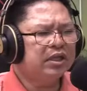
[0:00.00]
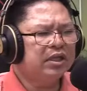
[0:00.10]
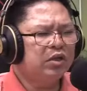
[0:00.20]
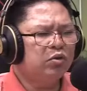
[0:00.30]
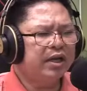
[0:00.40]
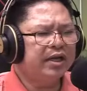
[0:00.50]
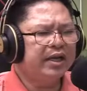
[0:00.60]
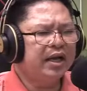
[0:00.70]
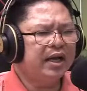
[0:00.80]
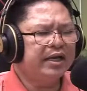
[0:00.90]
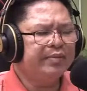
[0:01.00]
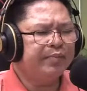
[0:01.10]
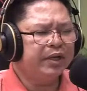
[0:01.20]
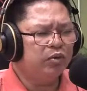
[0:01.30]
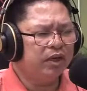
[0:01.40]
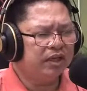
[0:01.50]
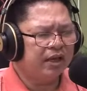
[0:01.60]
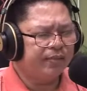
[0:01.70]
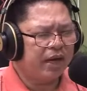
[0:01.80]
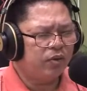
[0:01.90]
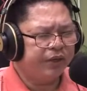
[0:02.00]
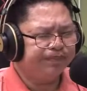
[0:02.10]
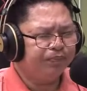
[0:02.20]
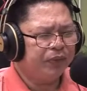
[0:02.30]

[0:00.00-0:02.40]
tinud-anay nga kalipay ug katagbawan